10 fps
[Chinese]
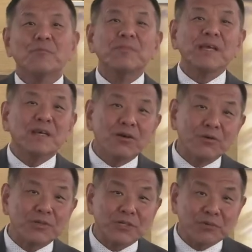背
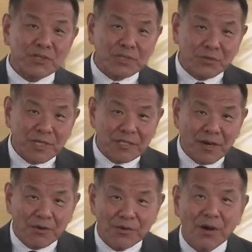后是有社会
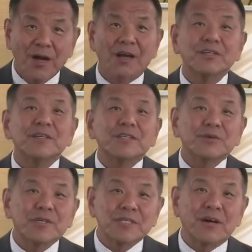潮流，而这个
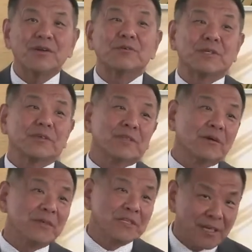社会潮流里头，他
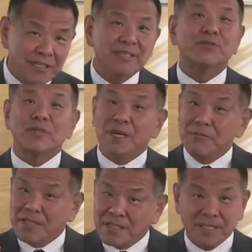们承认说，他
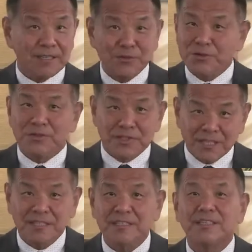们第一次，很多人都是第
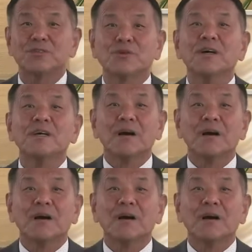一次承认说，